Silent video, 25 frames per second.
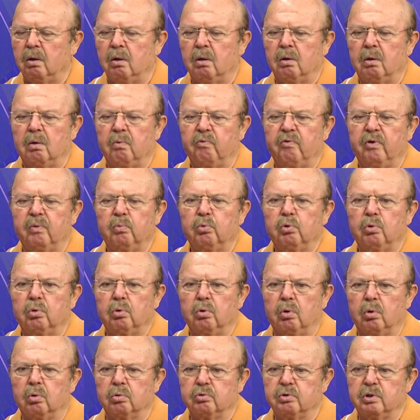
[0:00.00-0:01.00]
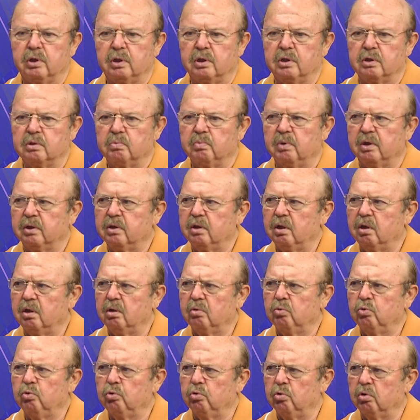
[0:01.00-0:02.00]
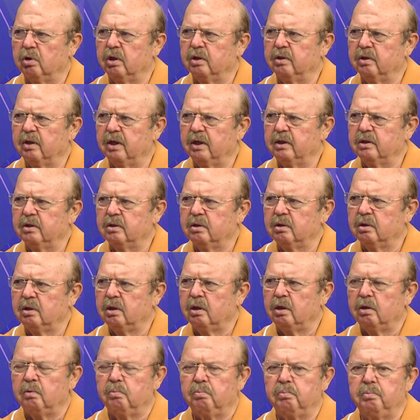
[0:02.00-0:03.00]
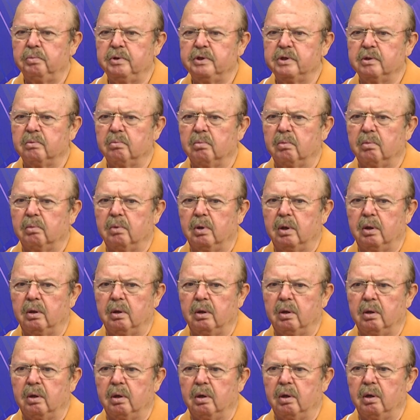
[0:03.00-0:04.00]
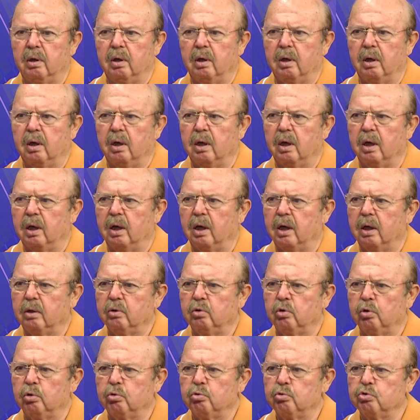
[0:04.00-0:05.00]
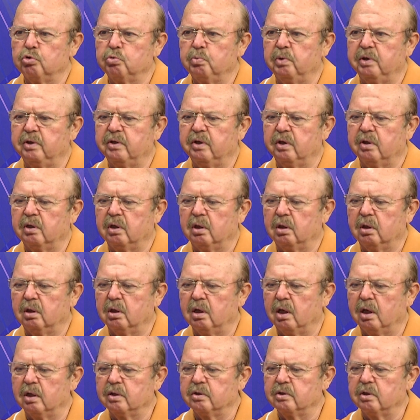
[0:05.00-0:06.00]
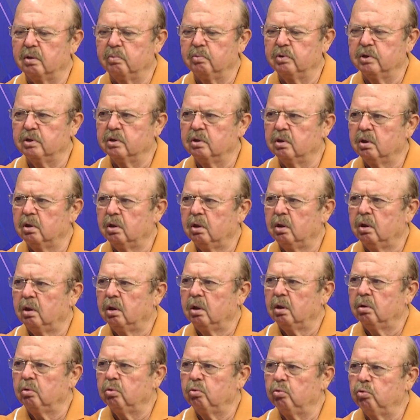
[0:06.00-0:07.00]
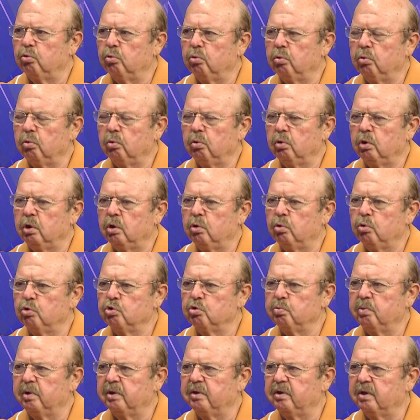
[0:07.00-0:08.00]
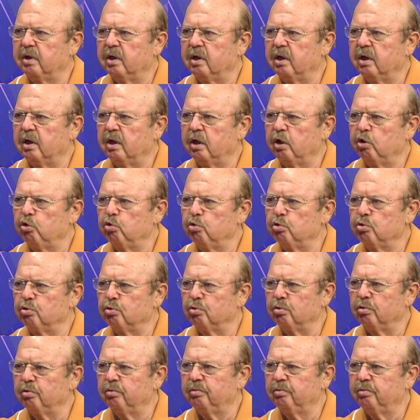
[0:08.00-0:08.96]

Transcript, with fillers: Ve bu 18 maddeyi uyguladılar. Bizim e, 400 metrekarelik arsamız 200 metrekareye düştü.